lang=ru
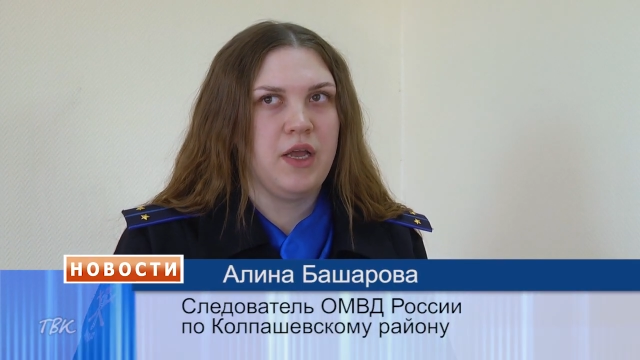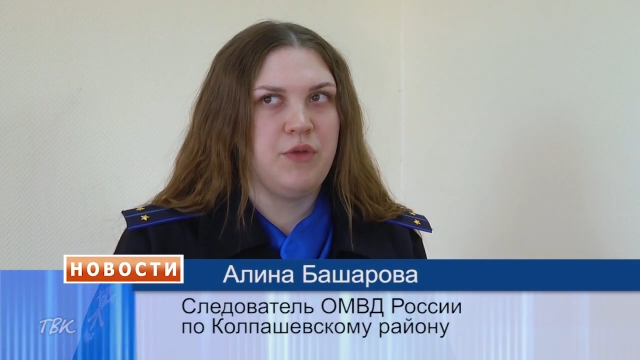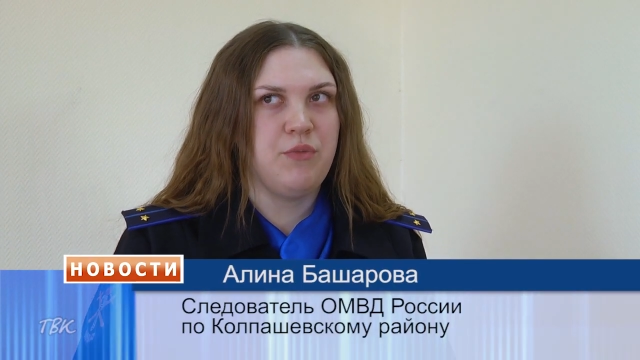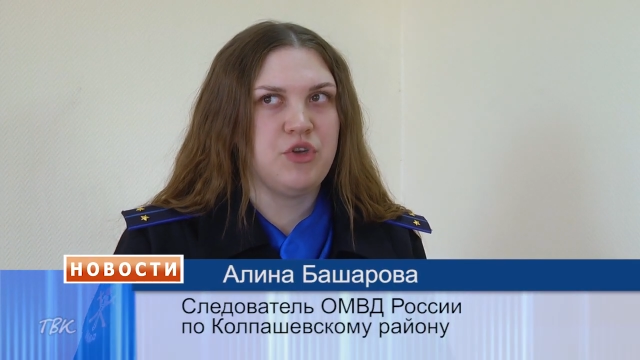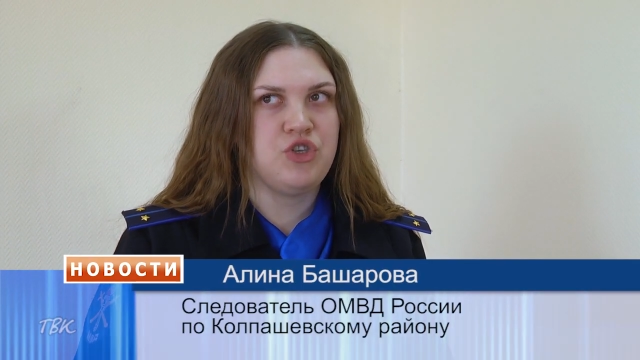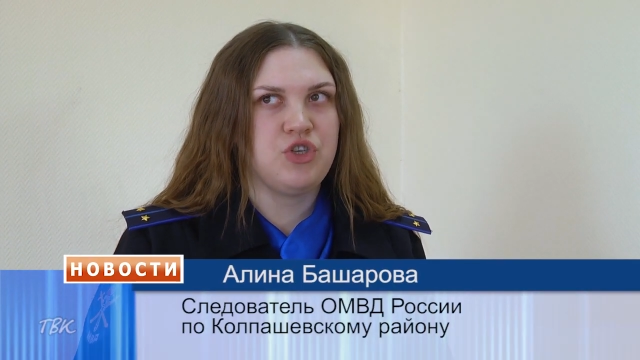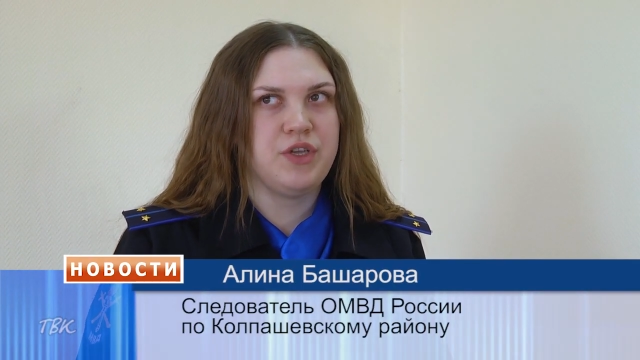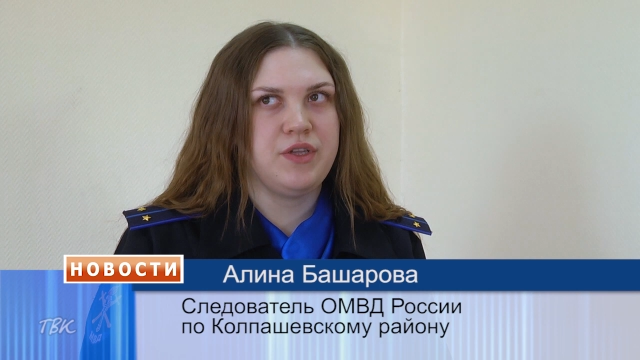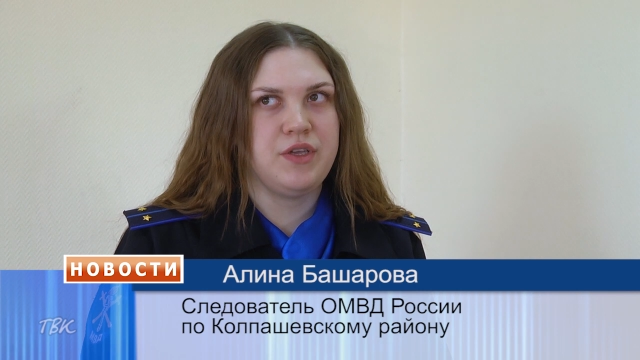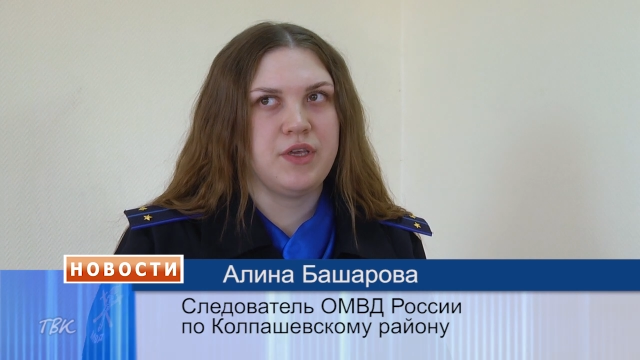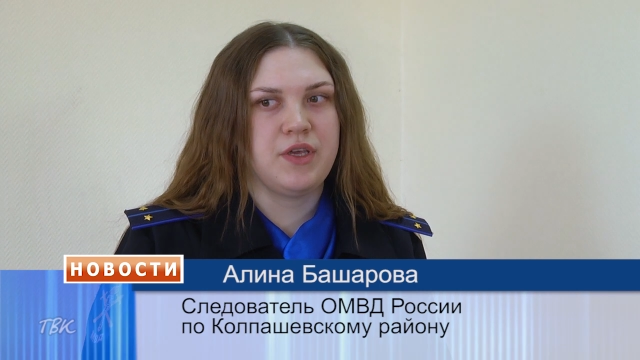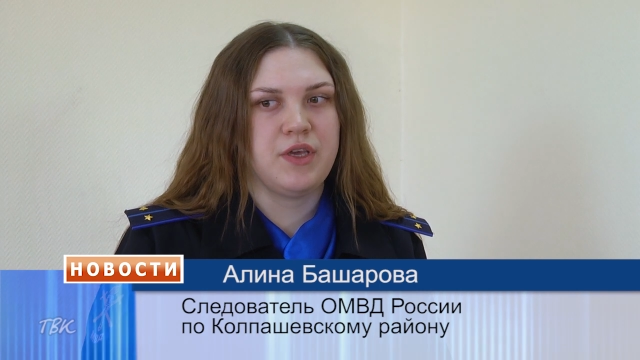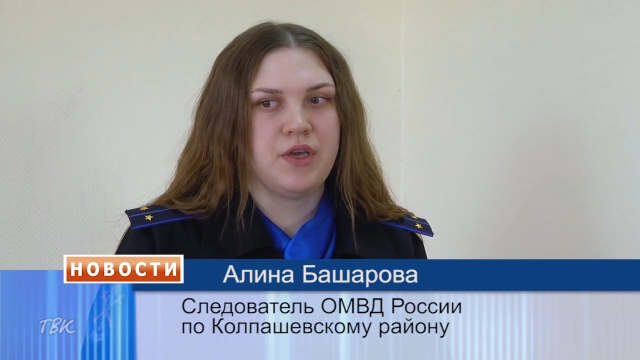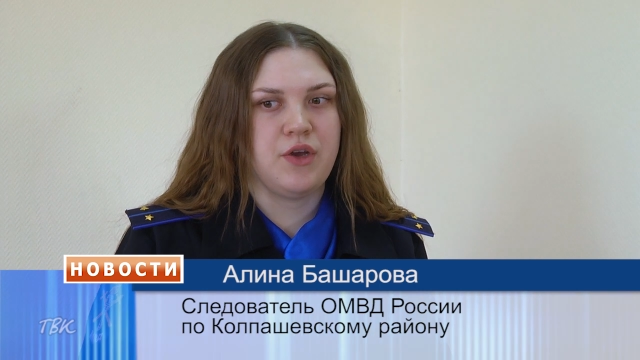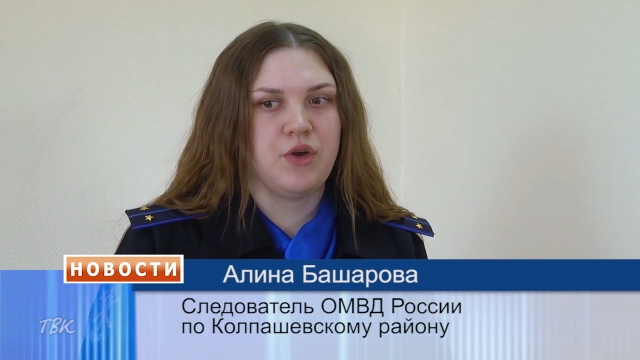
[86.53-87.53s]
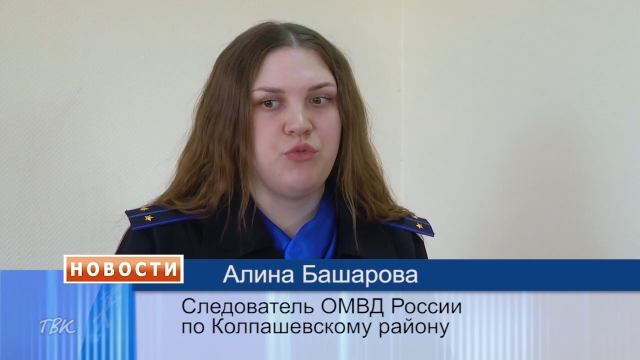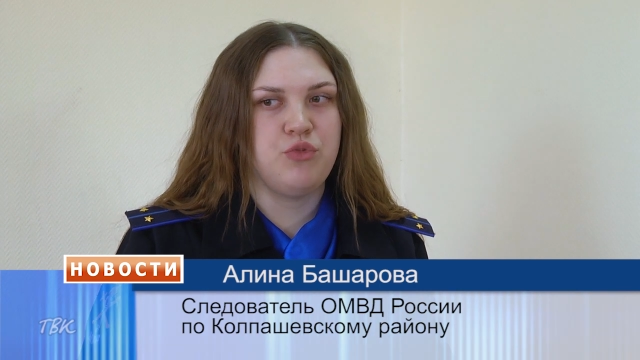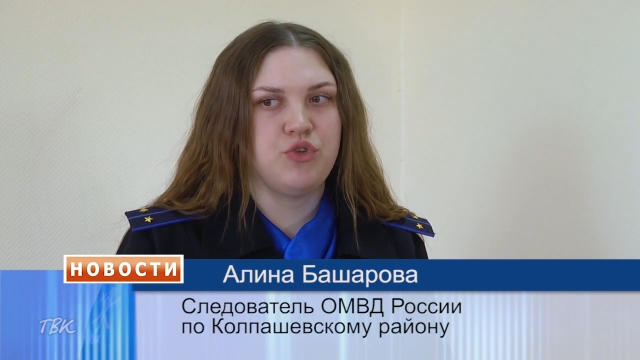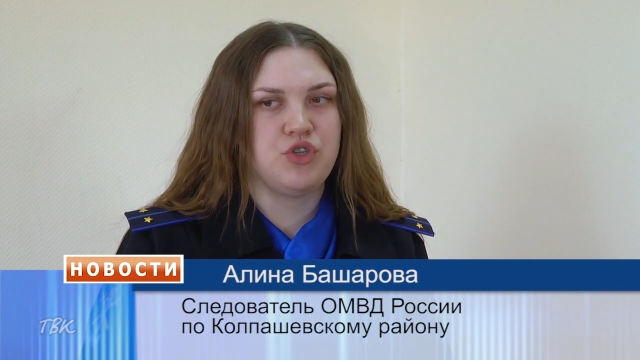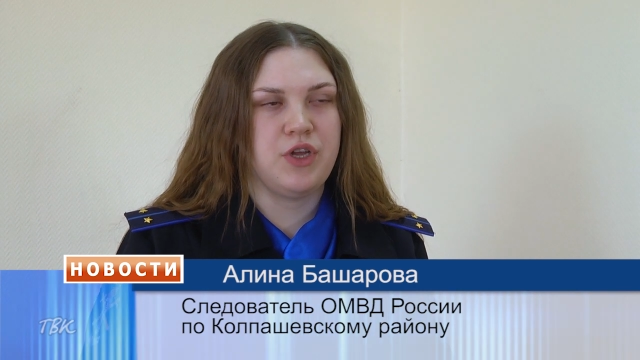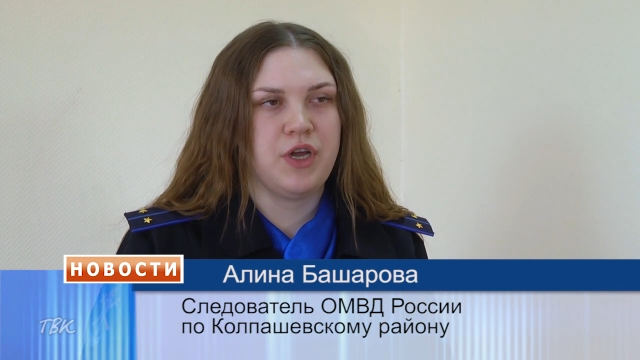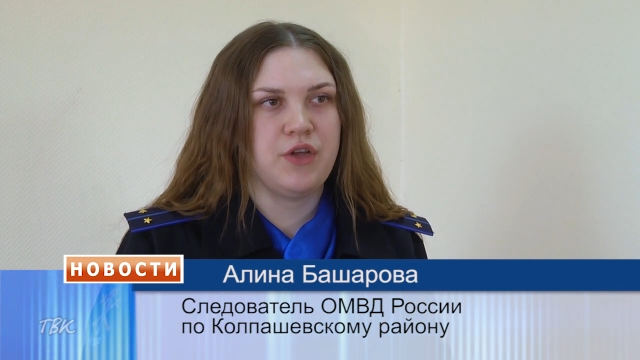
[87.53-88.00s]
И мошенники
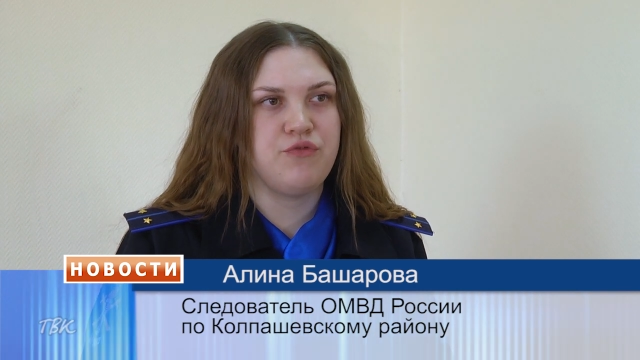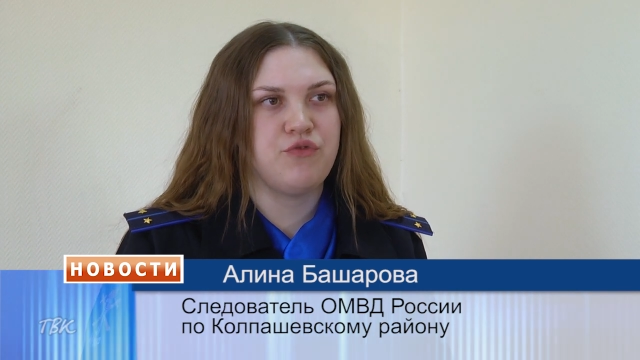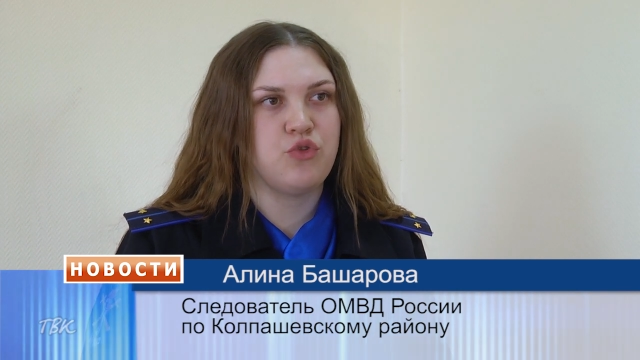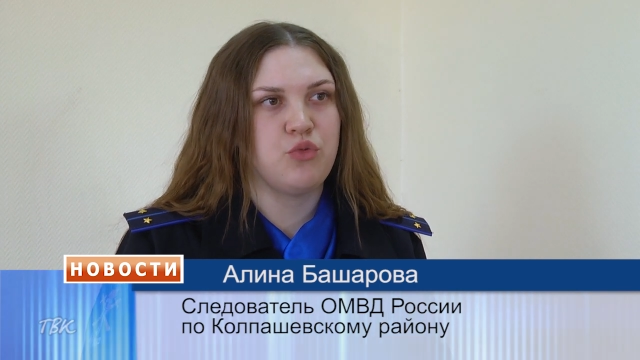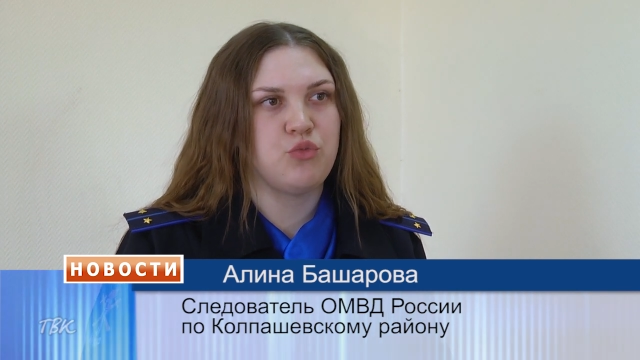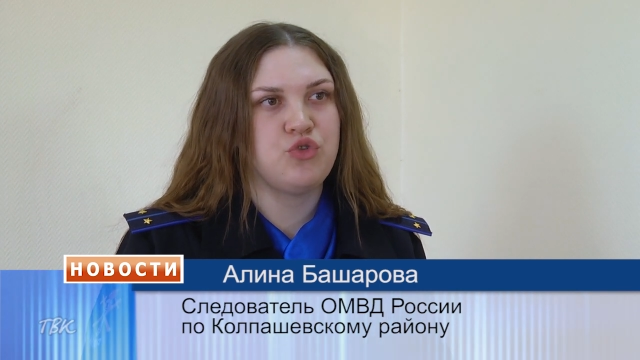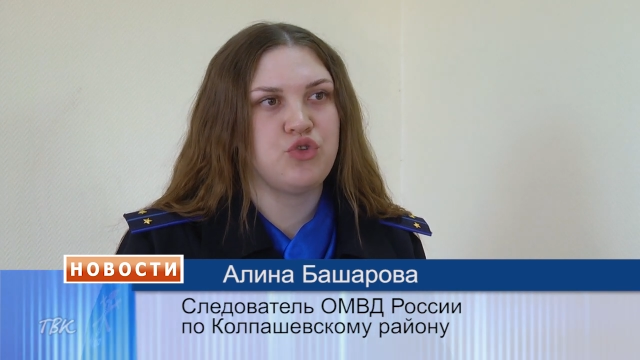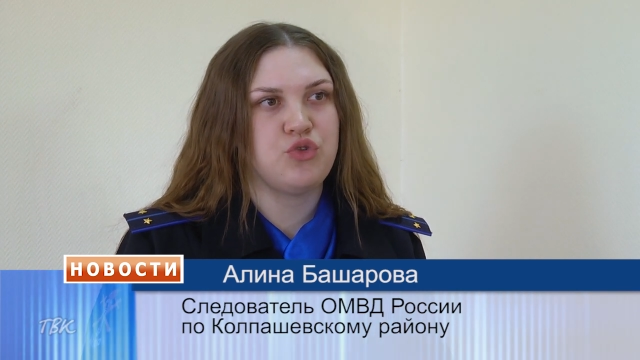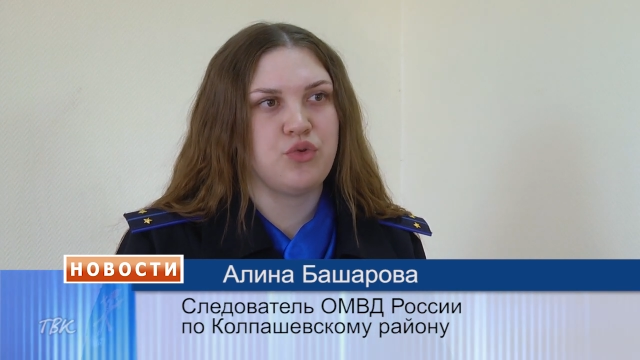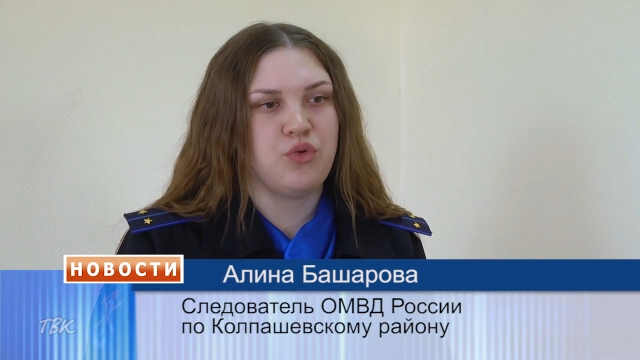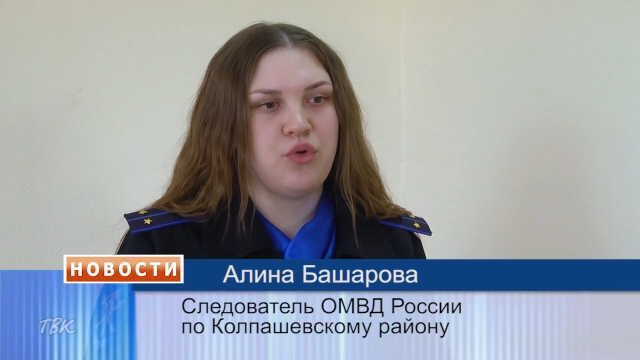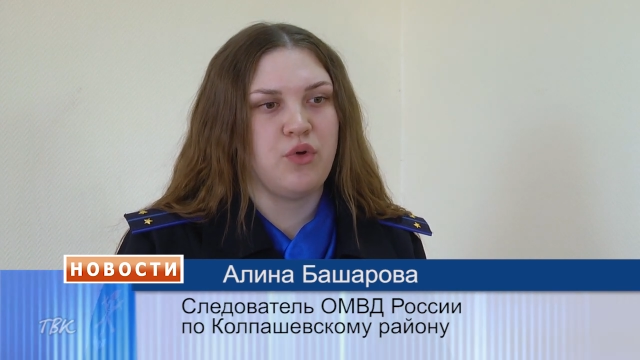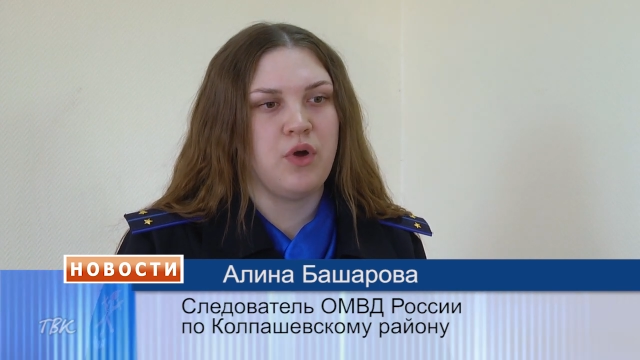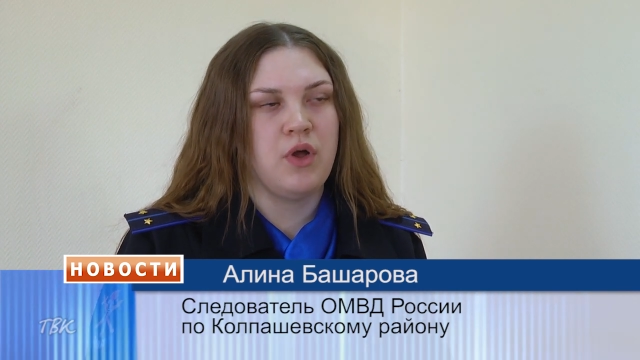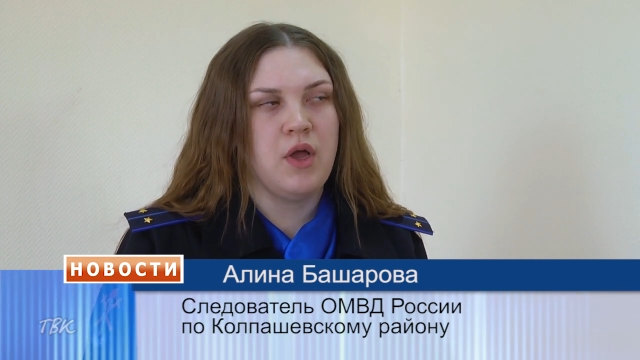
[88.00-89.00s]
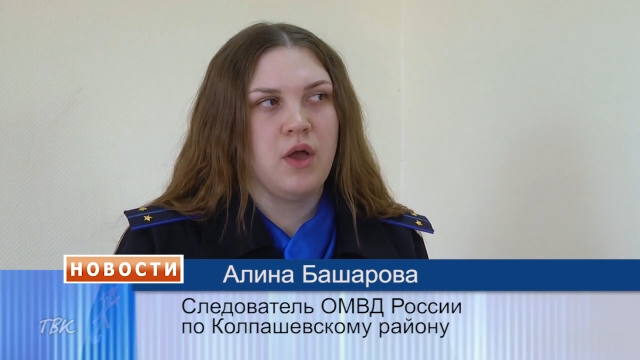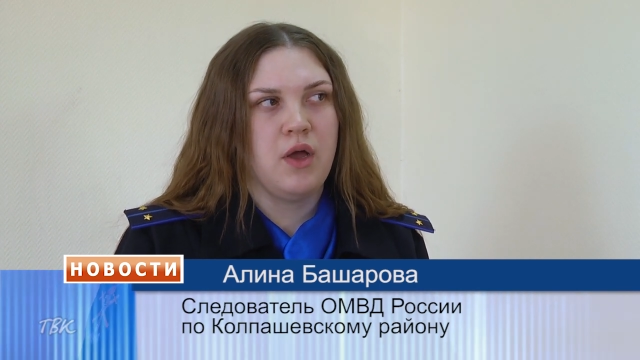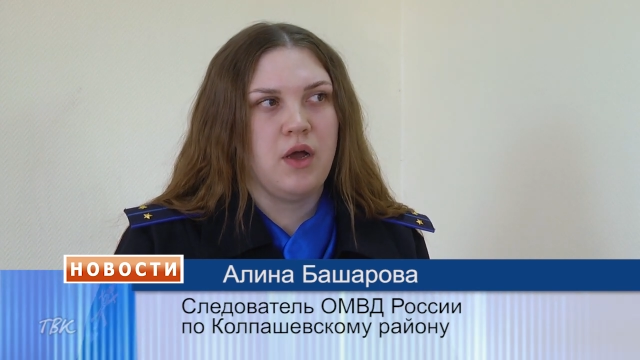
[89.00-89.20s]
убеждают в том, что